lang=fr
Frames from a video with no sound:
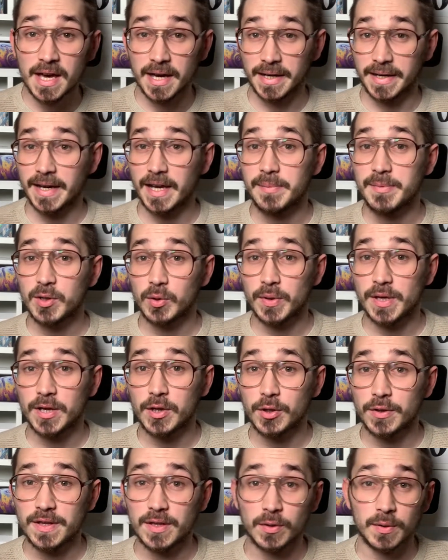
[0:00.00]
Realme on les
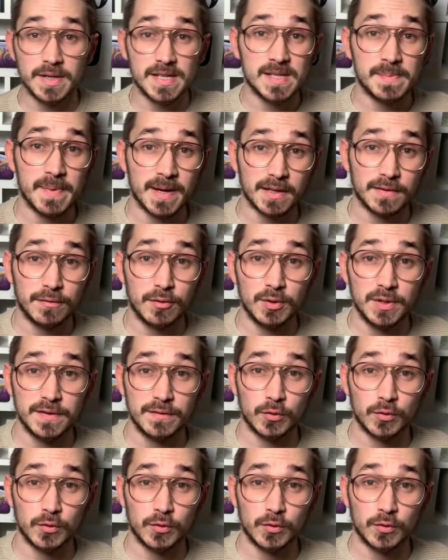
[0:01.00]
connaît dans les smartphones,